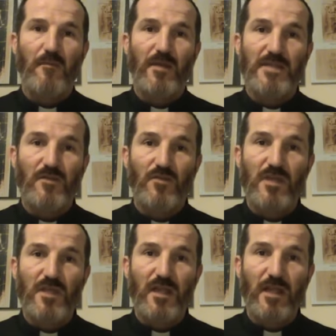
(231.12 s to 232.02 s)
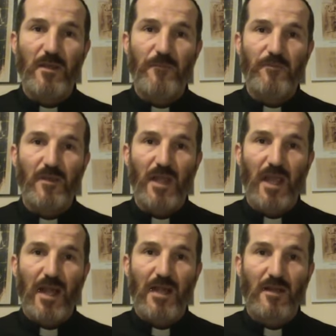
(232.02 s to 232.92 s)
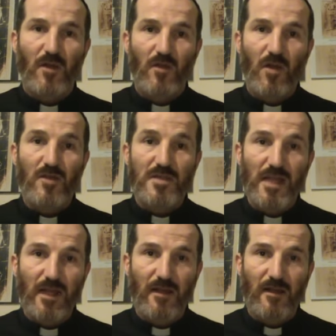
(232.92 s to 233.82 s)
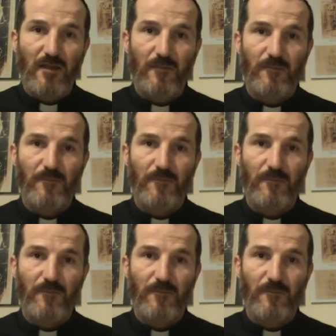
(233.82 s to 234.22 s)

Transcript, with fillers: Mais cette unité, elle est encore celle